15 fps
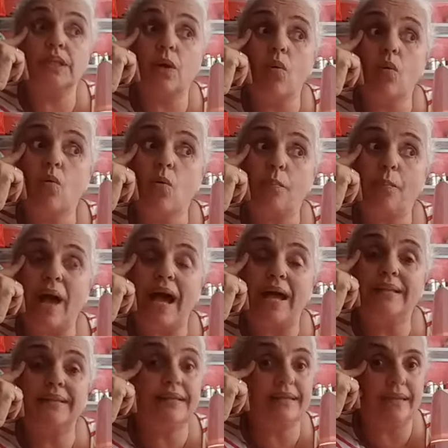não ocupar
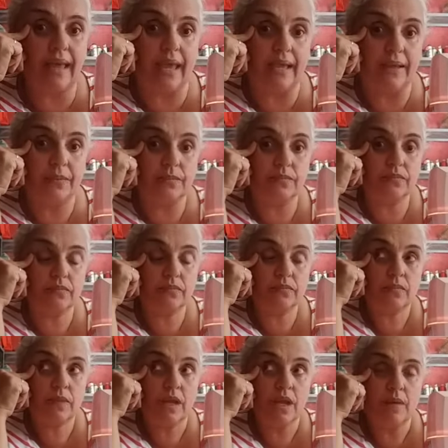ninguém,
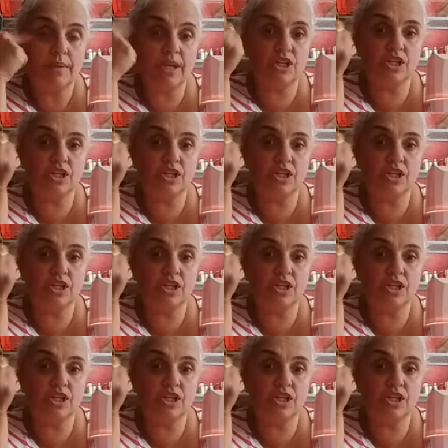para a